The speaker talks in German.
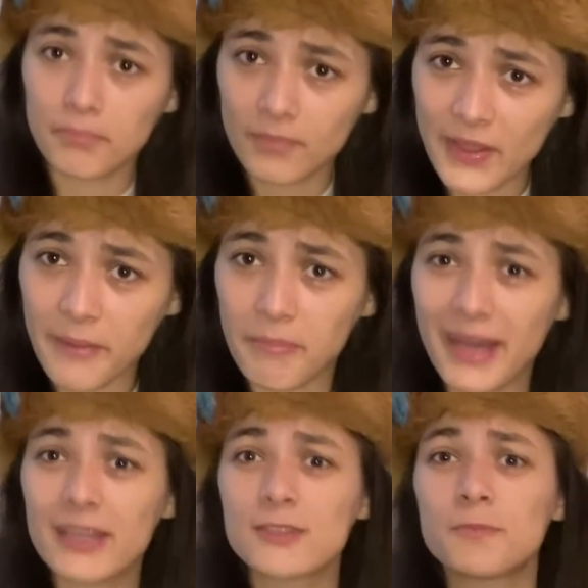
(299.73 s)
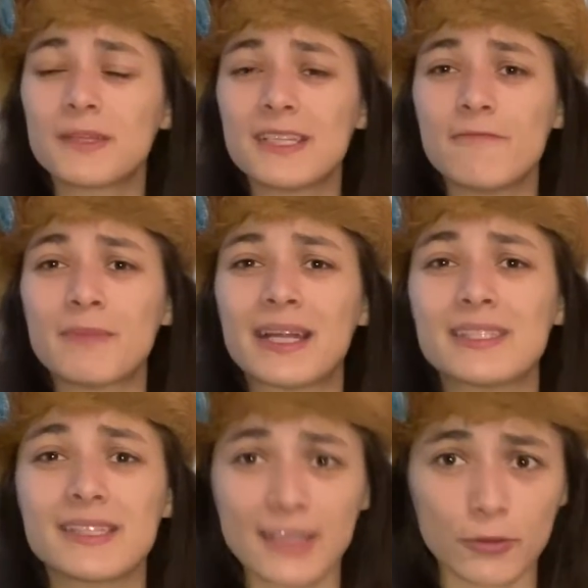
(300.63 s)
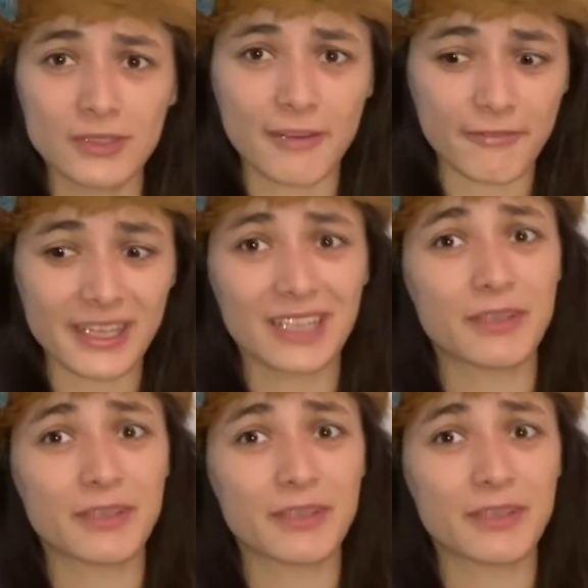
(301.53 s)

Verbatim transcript: nach meiner subjektiven Ansicht darunter fallen,